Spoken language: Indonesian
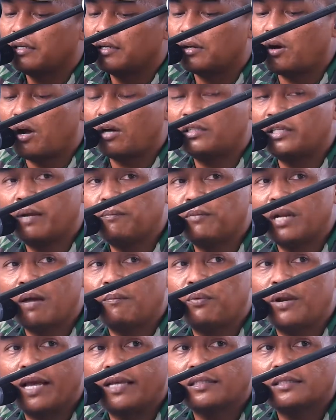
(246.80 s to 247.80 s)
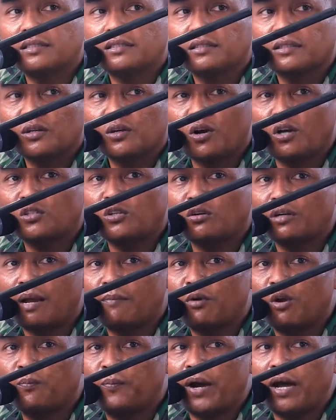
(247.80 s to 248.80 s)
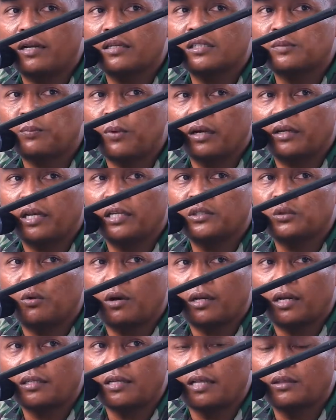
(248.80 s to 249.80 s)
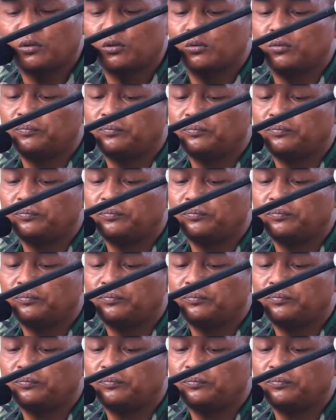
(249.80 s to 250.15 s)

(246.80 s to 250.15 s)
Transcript: kode 16 06 belas sebagai juara satu.